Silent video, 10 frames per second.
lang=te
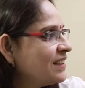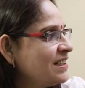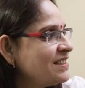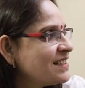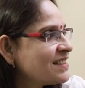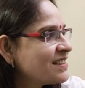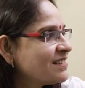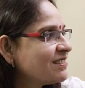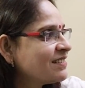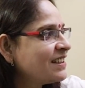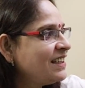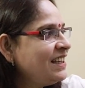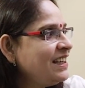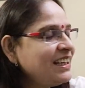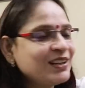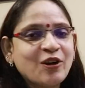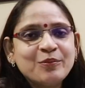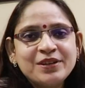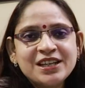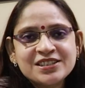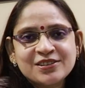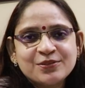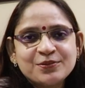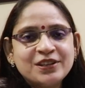దిస్ ఈజ్ ఈ కాంబినేషన్